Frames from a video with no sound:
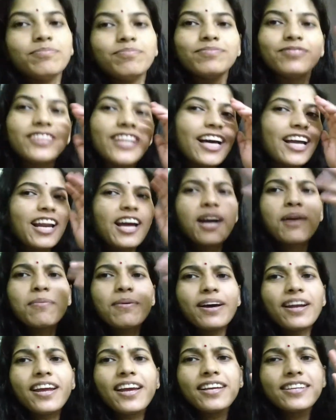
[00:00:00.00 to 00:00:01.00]
जाना
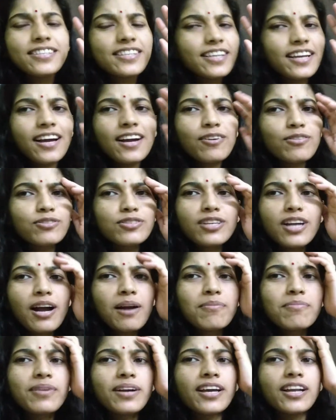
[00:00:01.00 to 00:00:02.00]
हमारा ऐसे रहा कुछ
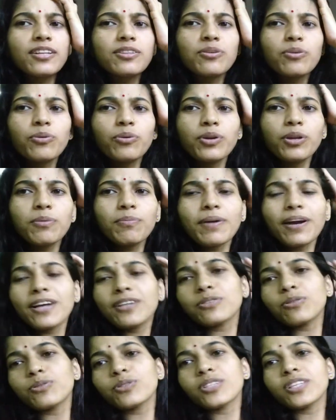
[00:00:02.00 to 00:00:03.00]
काम वगैरह तो हो नहीं
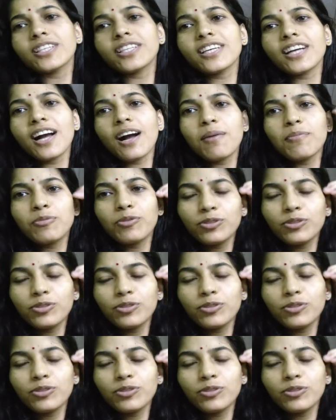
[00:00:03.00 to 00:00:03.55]
पाया सोच रहे थे काम